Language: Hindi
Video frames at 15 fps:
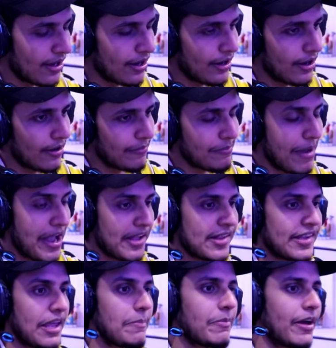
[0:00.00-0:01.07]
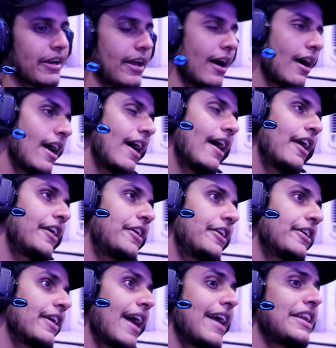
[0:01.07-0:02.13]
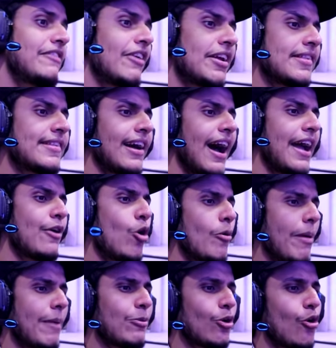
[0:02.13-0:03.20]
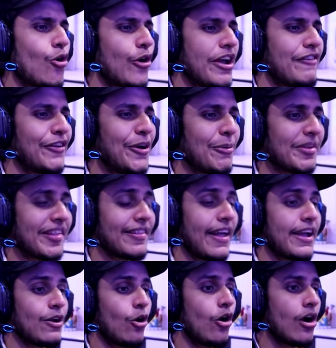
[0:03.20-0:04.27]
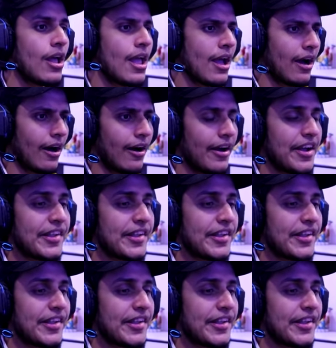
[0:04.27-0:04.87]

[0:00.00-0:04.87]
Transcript: uh, मैं एस्केप कर गया एंड एनी वेज आई होप आप लोगों को ये वीडियो पसंद आई हो uh,